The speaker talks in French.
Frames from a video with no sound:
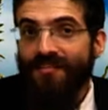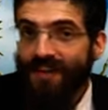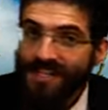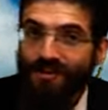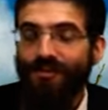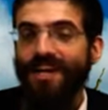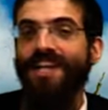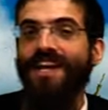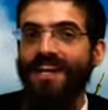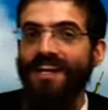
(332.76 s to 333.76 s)
Voilà ce que le
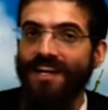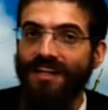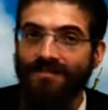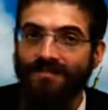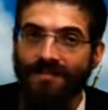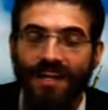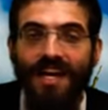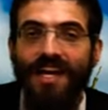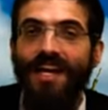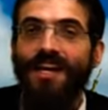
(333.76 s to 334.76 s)
Khida écrit.
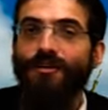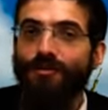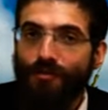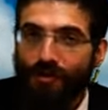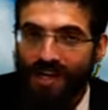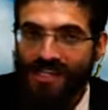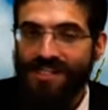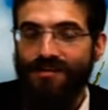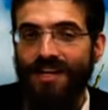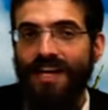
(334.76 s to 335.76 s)
Et il y a de nombreux
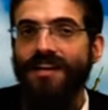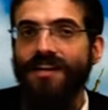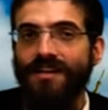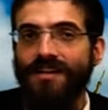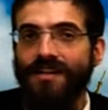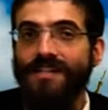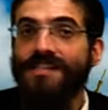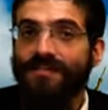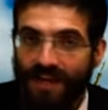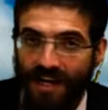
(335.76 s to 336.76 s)
décisionnaires,
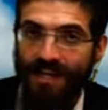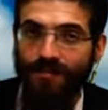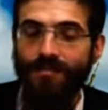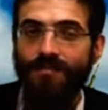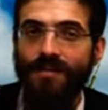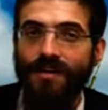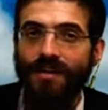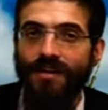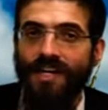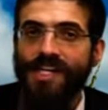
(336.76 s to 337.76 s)
Faradim,
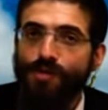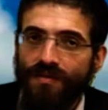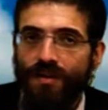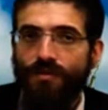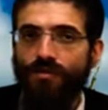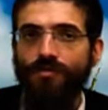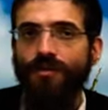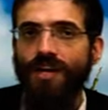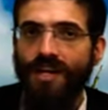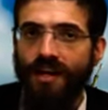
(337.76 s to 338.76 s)
qui suivent la coutume
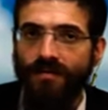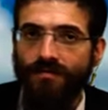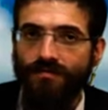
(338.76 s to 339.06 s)
du Khida.